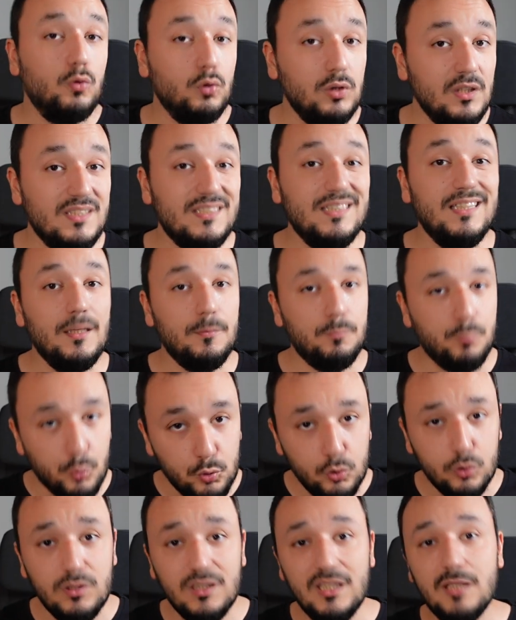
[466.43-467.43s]
Dolayısıyla
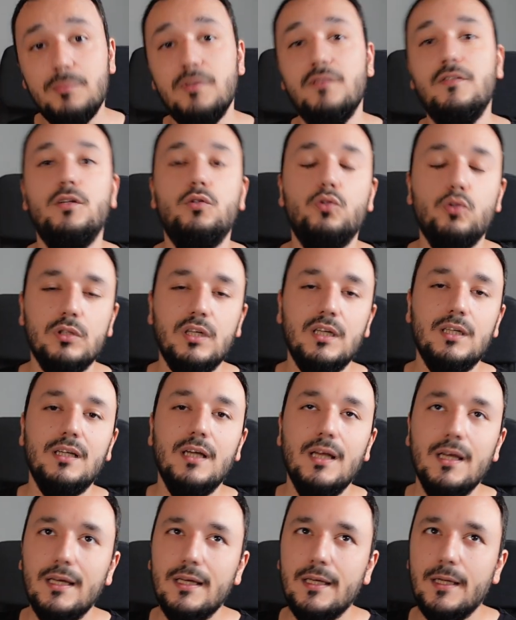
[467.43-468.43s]
bunun gibi videolar
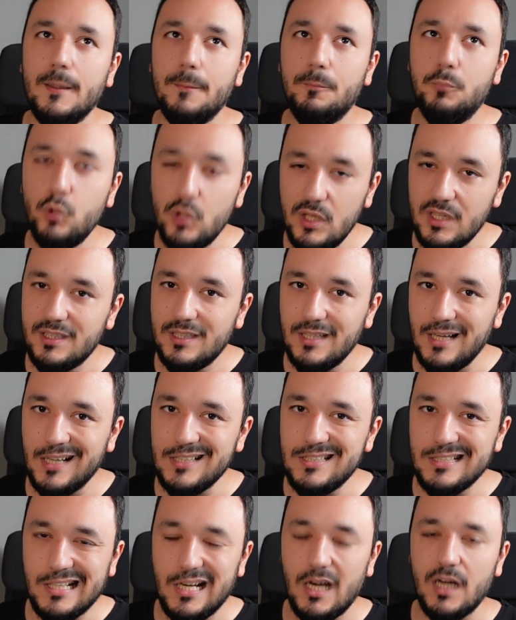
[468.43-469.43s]
e, bu
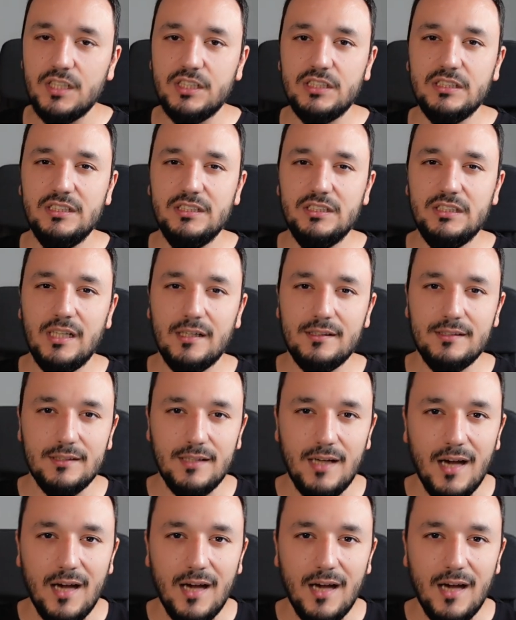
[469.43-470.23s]
ihtiyacı karşılayacaktır.